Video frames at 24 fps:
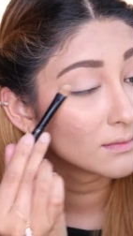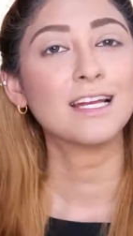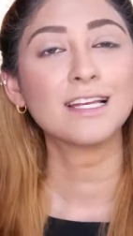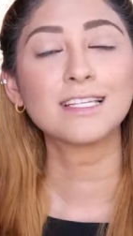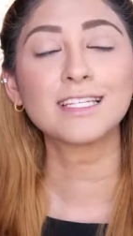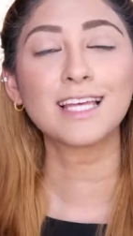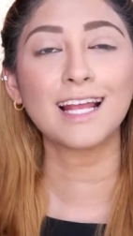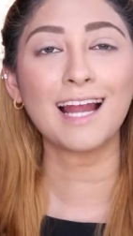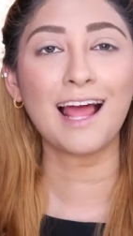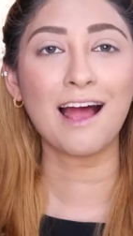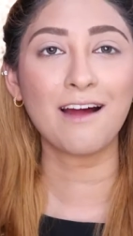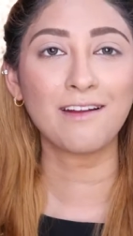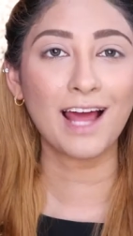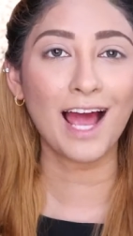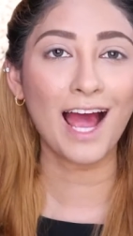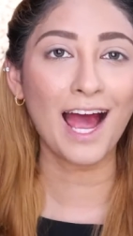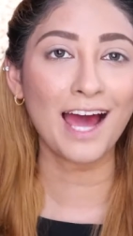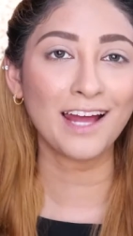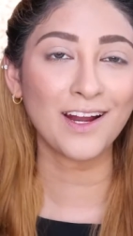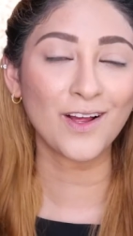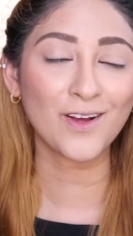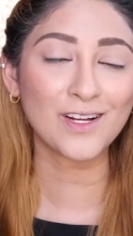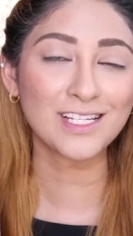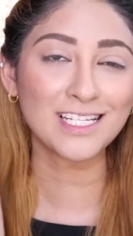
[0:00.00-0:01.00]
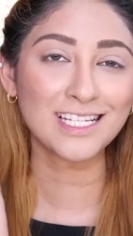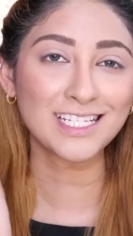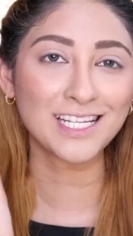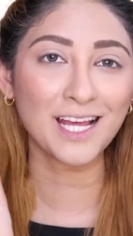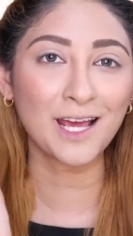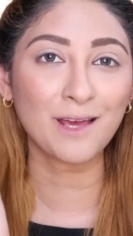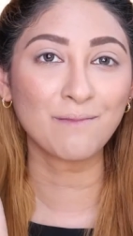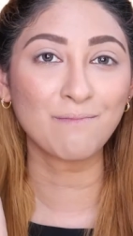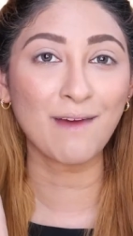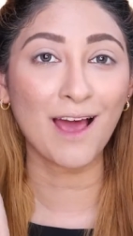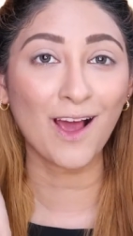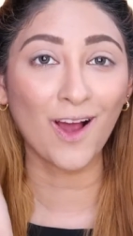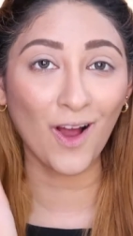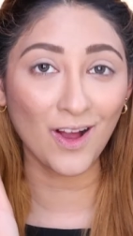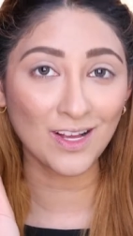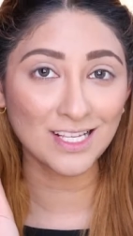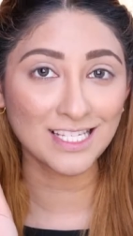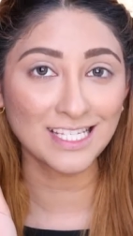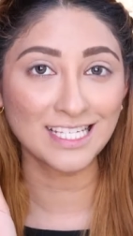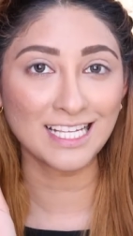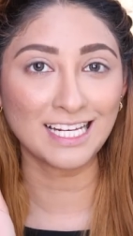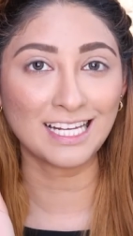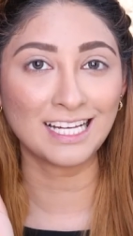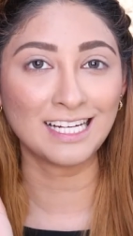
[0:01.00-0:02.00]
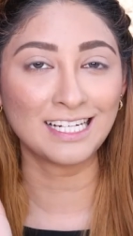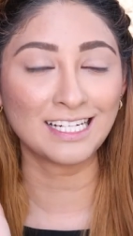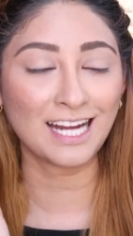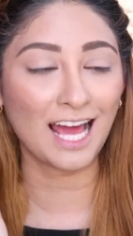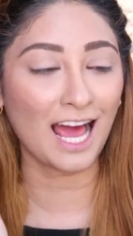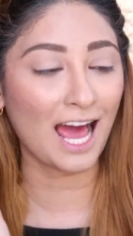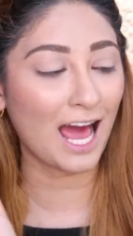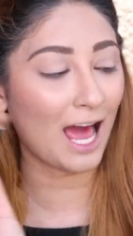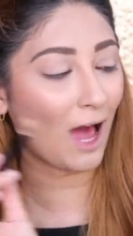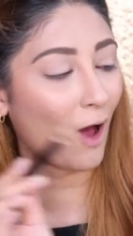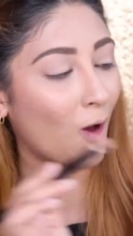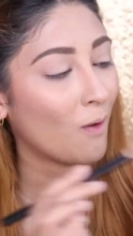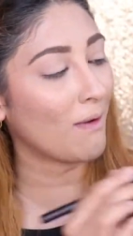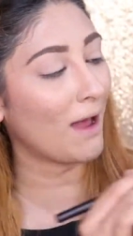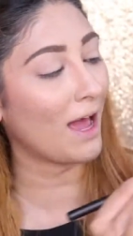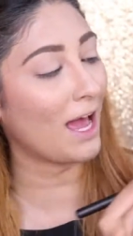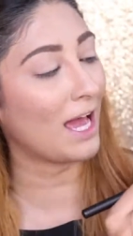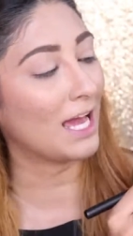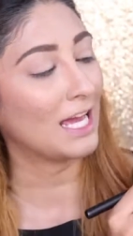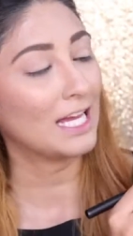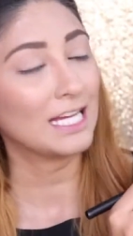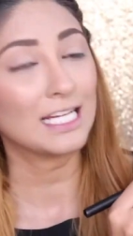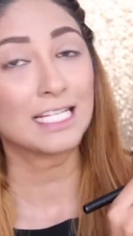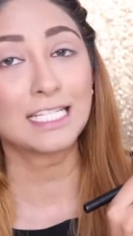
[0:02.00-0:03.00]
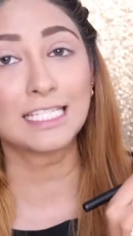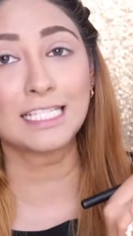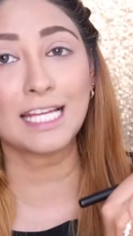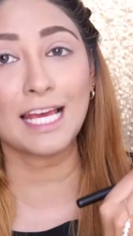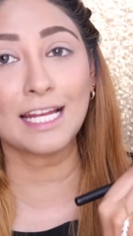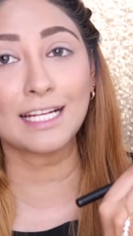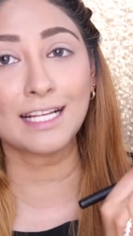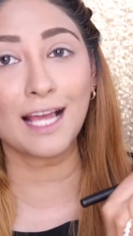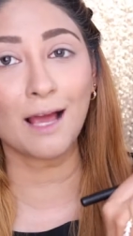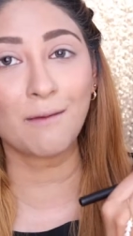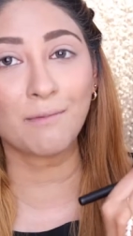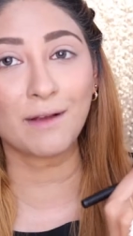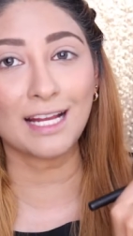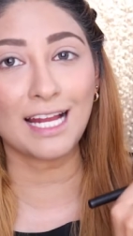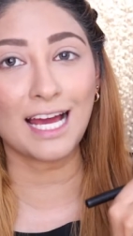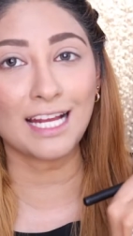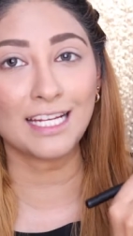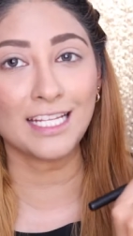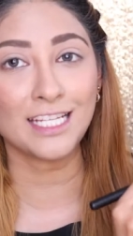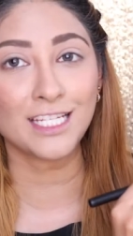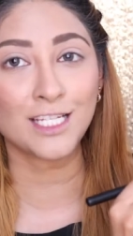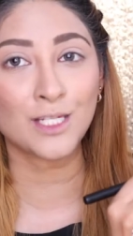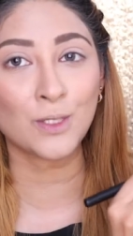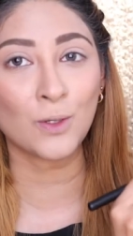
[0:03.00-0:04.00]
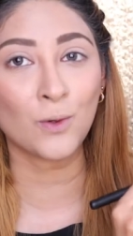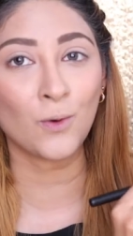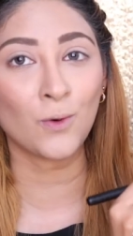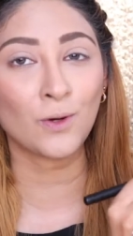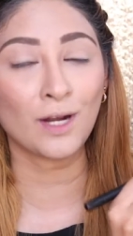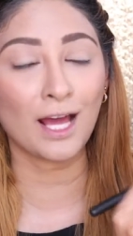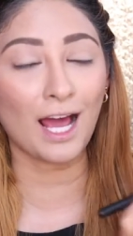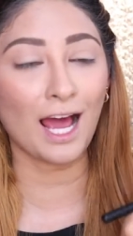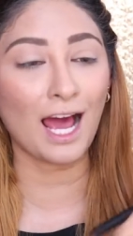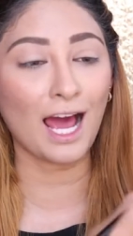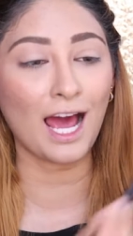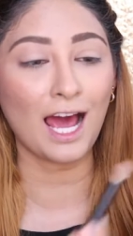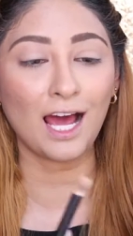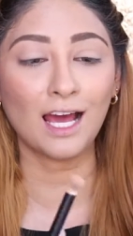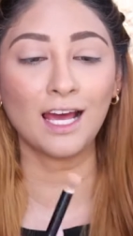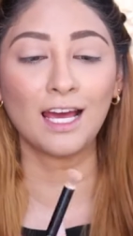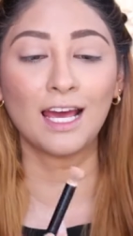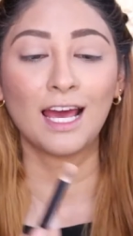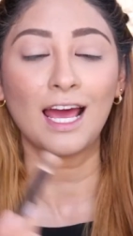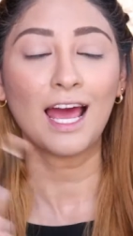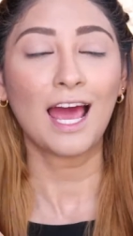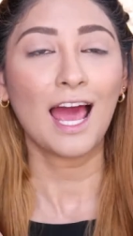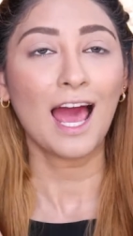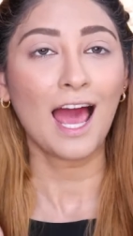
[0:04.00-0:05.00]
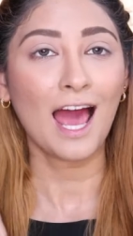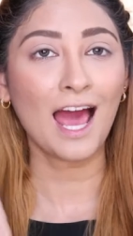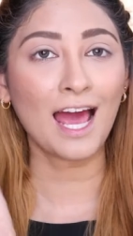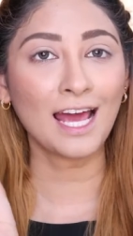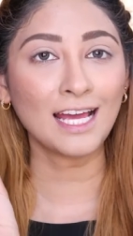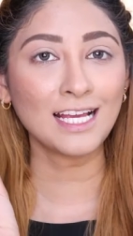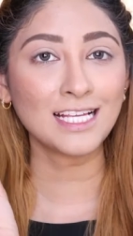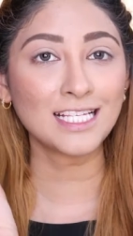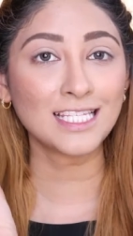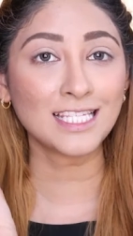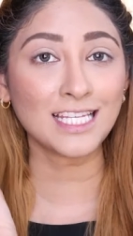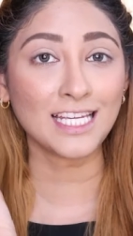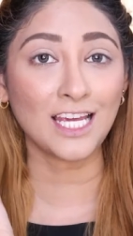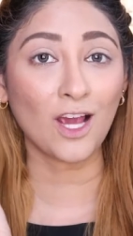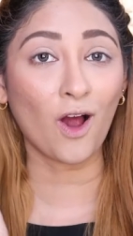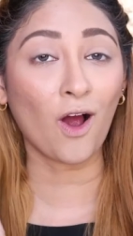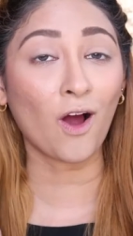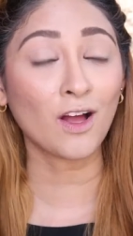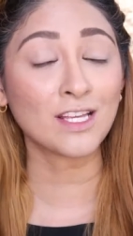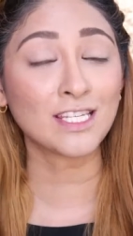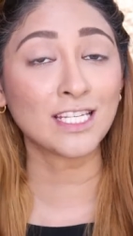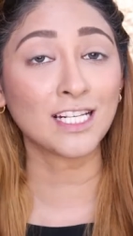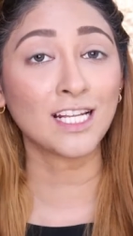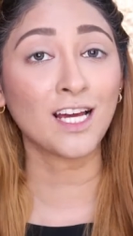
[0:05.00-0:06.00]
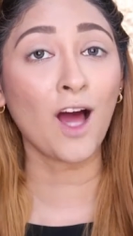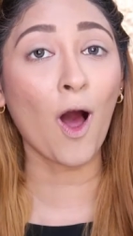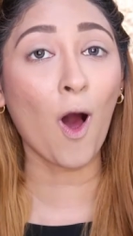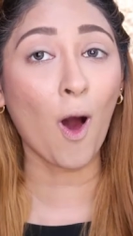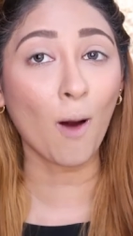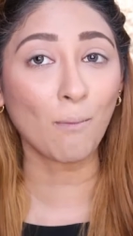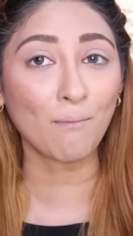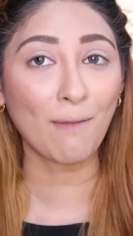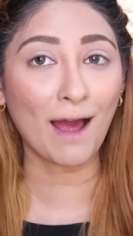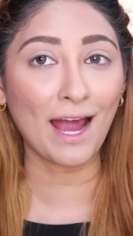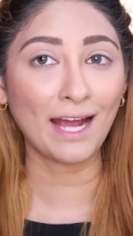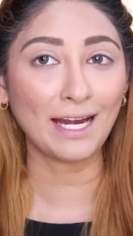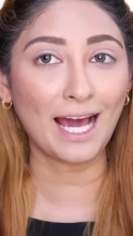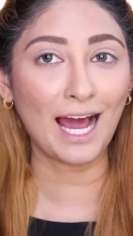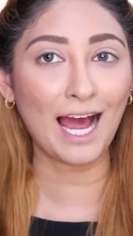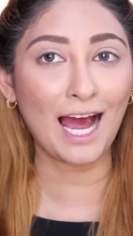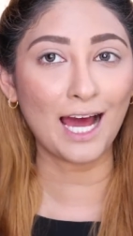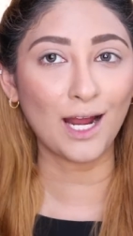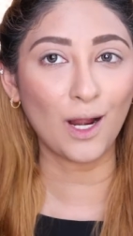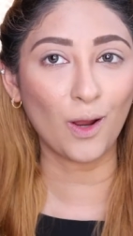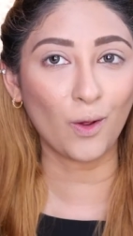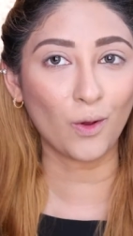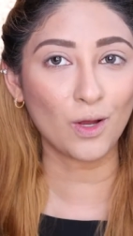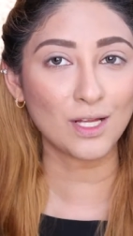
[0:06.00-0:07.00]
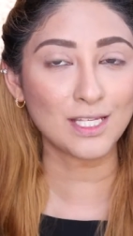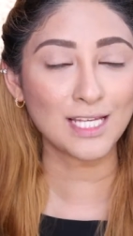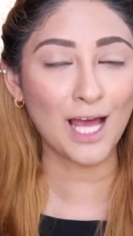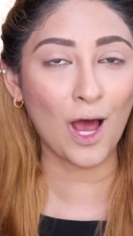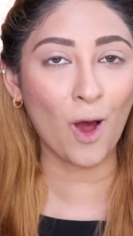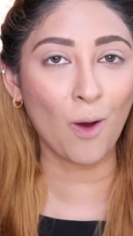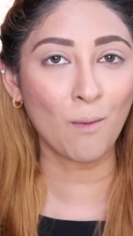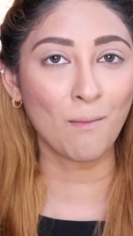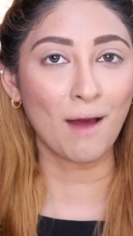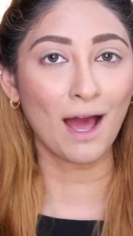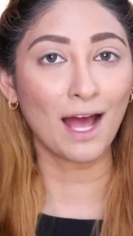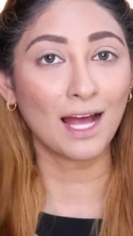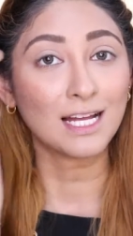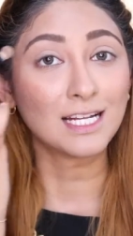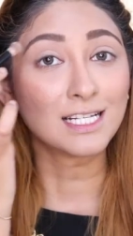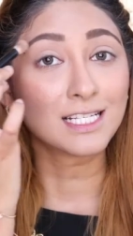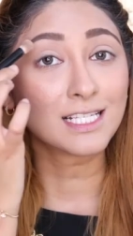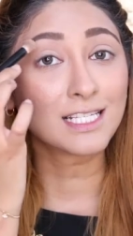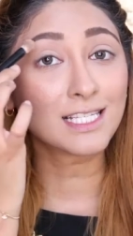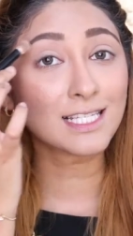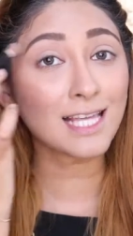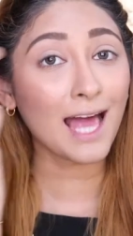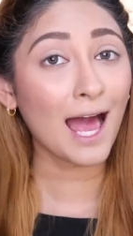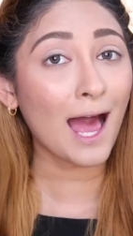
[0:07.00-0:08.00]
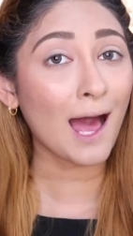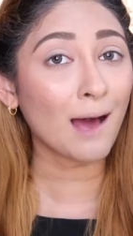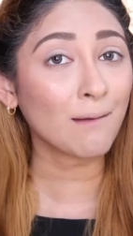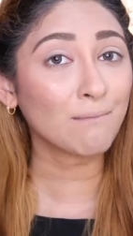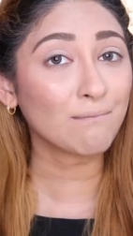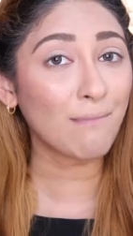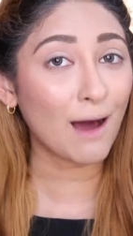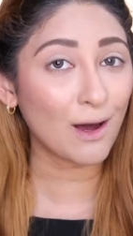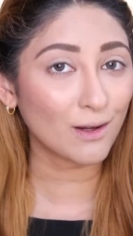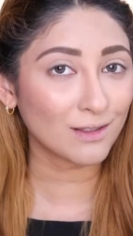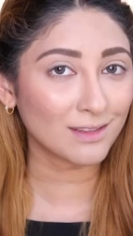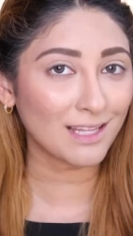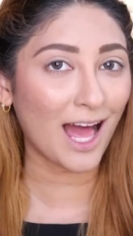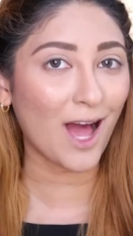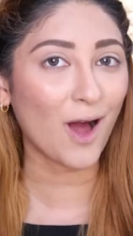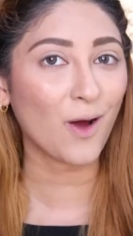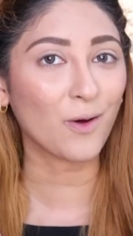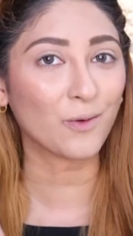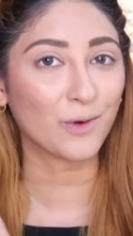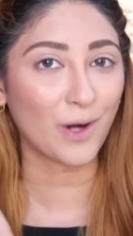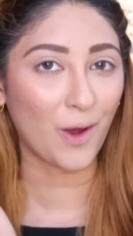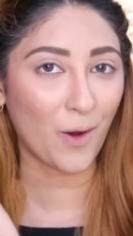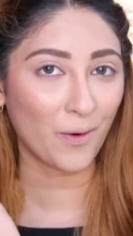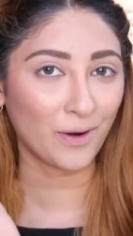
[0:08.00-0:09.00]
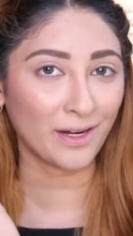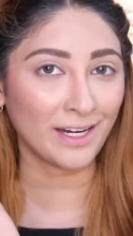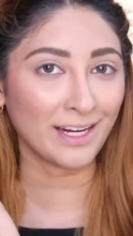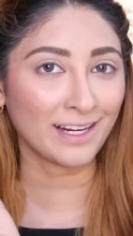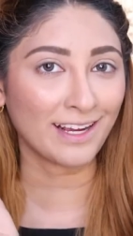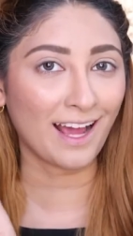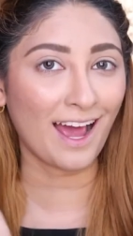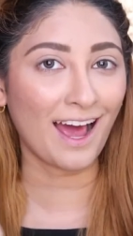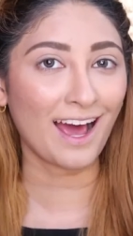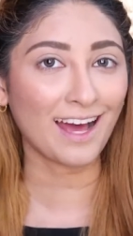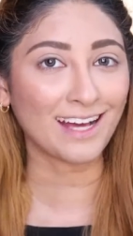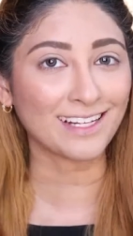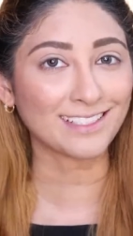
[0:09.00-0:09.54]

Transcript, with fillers: เสร็จแล้วนะคะ แล้วก็จะใช้แปรงคอนซีลเลอร์นะคะ เอามาเช็ดกับกระดาษทิชชู่นะคะ ให้สีคอนซีลเลอร์ออกไปนะคะเราก็จะเอามาสร้างเบ้าตาของเราเองค่ะ